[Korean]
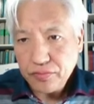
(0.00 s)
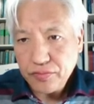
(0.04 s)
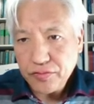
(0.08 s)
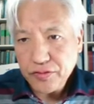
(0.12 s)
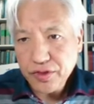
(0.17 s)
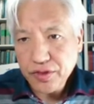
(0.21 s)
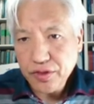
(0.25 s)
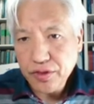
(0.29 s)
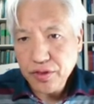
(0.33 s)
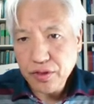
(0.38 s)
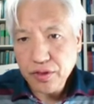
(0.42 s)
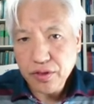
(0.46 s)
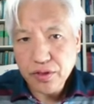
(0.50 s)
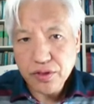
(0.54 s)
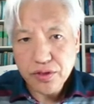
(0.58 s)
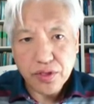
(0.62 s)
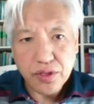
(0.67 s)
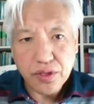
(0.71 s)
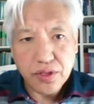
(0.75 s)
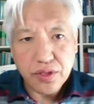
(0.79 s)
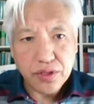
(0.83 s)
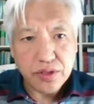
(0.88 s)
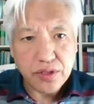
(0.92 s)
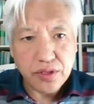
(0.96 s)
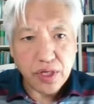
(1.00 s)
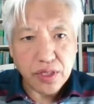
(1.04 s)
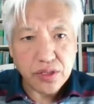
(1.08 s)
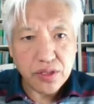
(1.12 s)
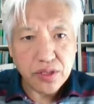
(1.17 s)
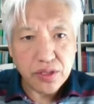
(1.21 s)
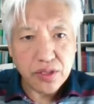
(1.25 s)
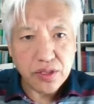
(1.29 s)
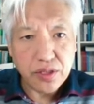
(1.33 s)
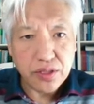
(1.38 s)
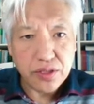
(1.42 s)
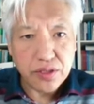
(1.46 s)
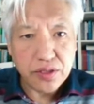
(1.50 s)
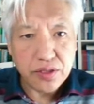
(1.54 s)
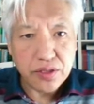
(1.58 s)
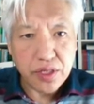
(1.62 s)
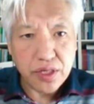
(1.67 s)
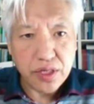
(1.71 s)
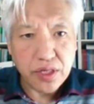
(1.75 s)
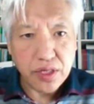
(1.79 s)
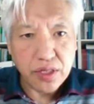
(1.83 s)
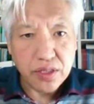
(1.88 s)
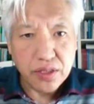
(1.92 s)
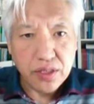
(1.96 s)
그것을 다스리는
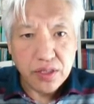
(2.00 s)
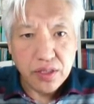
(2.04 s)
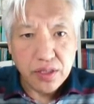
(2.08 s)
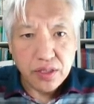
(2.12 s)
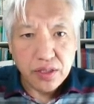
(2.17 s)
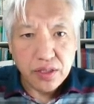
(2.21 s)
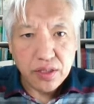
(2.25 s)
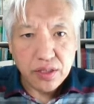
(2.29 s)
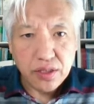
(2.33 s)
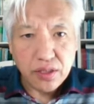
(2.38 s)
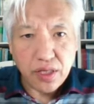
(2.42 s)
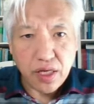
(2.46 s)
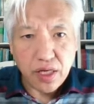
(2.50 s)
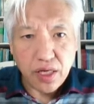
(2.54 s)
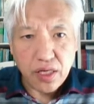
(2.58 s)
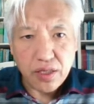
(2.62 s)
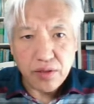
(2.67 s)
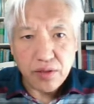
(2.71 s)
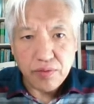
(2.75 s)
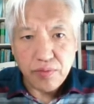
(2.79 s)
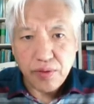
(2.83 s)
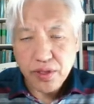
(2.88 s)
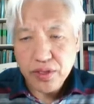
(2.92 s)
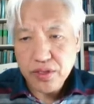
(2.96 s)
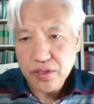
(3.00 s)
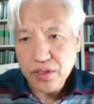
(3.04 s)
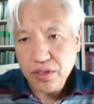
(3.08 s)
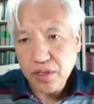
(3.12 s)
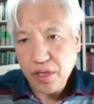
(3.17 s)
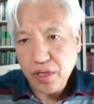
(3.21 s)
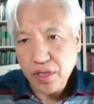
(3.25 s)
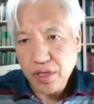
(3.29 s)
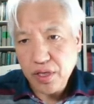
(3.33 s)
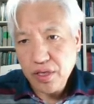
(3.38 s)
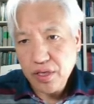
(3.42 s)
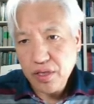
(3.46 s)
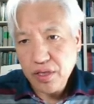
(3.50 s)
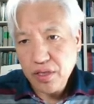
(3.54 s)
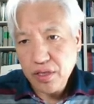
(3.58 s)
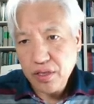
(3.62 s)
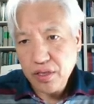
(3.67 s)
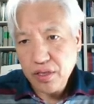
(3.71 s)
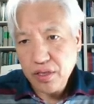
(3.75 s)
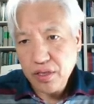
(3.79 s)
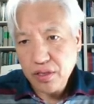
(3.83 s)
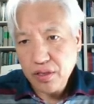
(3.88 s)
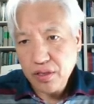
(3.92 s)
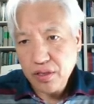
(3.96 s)
자 나의 백성의
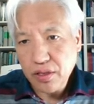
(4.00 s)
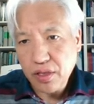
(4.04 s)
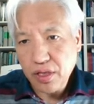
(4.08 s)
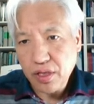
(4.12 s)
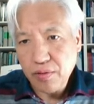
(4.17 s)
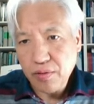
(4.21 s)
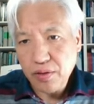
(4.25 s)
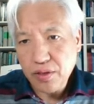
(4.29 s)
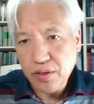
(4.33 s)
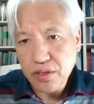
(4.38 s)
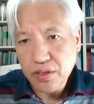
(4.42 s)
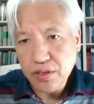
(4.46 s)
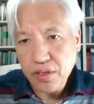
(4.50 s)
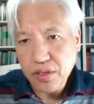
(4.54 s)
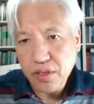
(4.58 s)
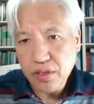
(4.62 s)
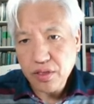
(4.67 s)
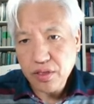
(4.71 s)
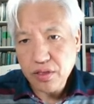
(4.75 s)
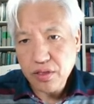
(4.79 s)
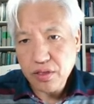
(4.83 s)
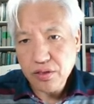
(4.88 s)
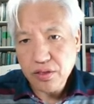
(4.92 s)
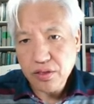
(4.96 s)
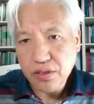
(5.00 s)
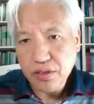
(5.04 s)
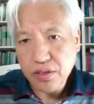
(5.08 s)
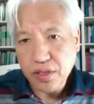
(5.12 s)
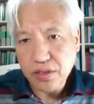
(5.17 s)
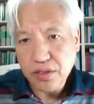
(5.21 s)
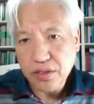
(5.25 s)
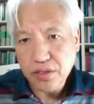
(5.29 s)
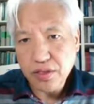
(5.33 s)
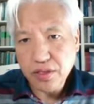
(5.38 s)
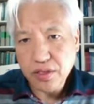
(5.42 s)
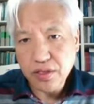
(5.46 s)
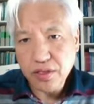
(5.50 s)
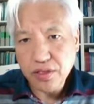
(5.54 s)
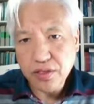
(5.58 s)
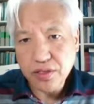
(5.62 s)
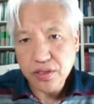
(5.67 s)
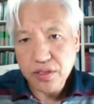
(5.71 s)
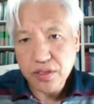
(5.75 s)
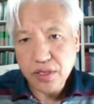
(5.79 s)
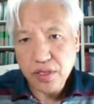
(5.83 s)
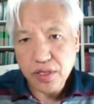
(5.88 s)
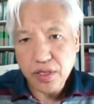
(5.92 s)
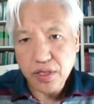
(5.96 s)
나의 백성의 그것을 다스리는
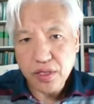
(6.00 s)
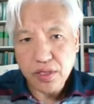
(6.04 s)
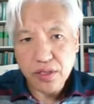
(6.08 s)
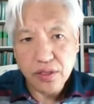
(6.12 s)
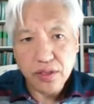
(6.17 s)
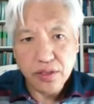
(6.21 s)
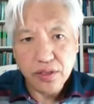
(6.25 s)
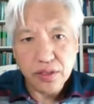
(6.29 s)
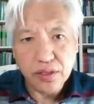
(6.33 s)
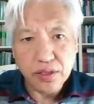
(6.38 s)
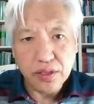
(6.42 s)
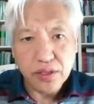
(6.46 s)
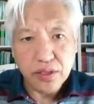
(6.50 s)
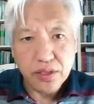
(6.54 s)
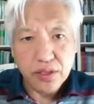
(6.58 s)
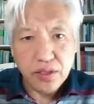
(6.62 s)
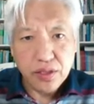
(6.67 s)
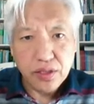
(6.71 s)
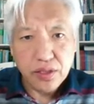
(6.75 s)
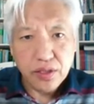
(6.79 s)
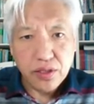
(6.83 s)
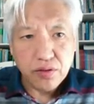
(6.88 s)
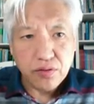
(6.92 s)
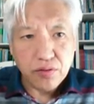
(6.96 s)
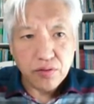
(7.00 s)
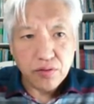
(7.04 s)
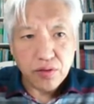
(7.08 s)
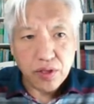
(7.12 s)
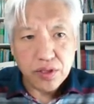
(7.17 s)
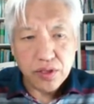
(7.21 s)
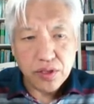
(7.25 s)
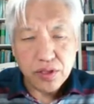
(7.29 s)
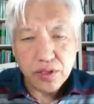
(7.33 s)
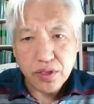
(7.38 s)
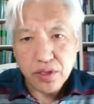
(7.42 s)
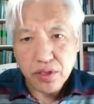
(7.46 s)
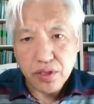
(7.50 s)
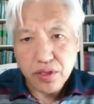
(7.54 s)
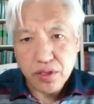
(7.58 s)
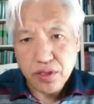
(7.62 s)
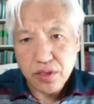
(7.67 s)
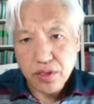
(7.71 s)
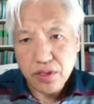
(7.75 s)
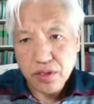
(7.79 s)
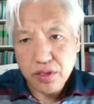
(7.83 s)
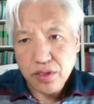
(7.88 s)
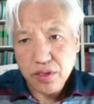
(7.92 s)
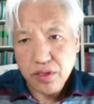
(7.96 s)
자는 또한
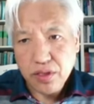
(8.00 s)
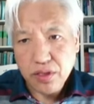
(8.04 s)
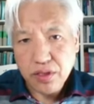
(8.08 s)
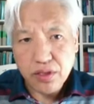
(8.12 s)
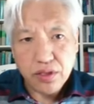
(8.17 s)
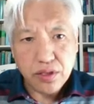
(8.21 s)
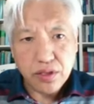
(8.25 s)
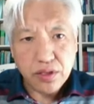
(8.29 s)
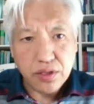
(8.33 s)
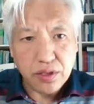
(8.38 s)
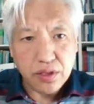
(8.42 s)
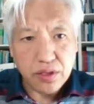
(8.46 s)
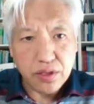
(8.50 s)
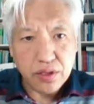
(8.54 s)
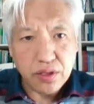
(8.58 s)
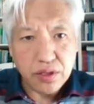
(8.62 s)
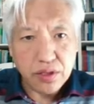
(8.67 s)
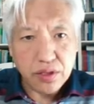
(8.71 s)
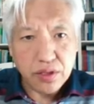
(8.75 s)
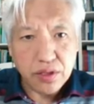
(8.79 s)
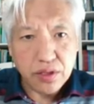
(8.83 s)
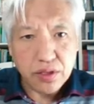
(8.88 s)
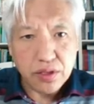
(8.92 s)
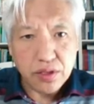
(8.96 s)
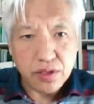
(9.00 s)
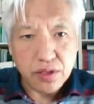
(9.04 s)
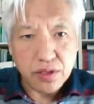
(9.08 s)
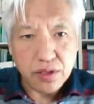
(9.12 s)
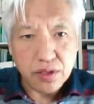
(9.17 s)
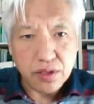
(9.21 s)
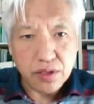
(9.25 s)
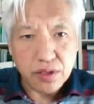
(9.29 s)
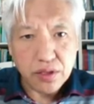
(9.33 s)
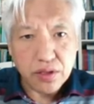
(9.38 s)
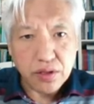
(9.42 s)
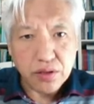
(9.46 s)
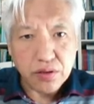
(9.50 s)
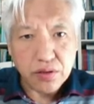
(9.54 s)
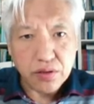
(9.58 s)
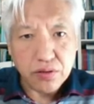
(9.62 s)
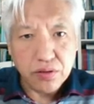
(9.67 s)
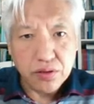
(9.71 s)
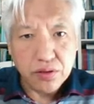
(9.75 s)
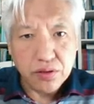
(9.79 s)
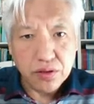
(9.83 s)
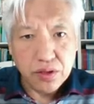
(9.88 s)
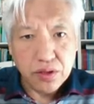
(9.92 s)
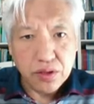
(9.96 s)
어, 어,
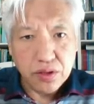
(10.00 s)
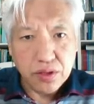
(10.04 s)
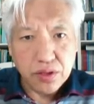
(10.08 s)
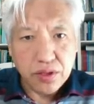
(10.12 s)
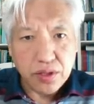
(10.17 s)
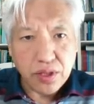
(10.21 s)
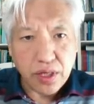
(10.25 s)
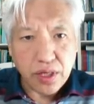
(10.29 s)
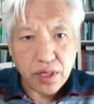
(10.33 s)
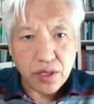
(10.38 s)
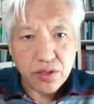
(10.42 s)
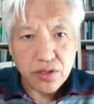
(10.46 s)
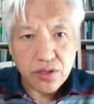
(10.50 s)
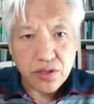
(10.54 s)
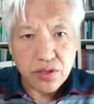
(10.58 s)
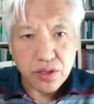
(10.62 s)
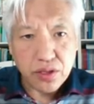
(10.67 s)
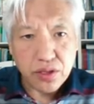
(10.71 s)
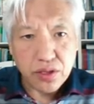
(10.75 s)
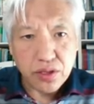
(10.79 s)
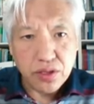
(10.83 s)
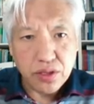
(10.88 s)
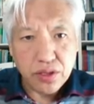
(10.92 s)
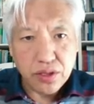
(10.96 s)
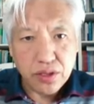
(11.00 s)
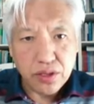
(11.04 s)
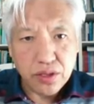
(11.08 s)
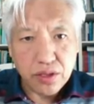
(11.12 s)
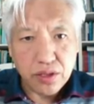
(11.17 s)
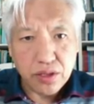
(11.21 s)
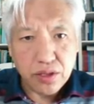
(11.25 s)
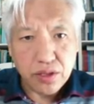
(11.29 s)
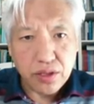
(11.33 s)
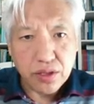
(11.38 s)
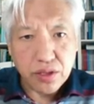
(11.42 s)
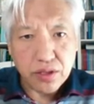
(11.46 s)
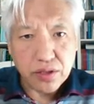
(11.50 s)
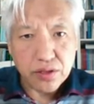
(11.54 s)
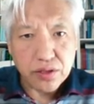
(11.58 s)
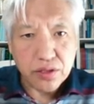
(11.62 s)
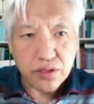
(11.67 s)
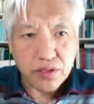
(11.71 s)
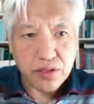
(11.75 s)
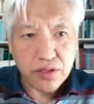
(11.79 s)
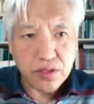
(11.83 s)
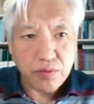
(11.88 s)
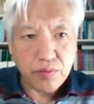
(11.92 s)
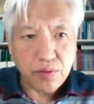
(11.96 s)
그리고 나가시 에, 예, 그것을
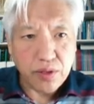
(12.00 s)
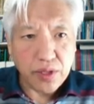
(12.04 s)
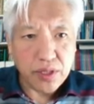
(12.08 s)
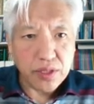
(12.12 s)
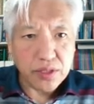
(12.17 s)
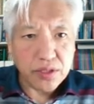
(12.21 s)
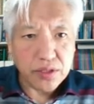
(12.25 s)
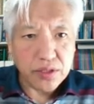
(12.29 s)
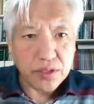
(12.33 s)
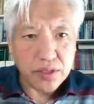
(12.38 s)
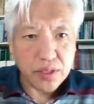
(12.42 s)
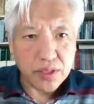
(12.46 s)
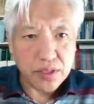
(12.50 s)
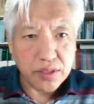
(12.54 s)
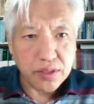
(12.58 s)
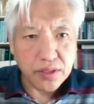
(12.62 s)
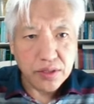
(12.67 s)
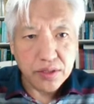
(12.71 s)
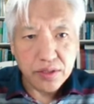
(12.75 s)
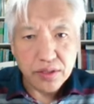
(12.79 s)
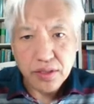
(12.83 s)
지배하는 자는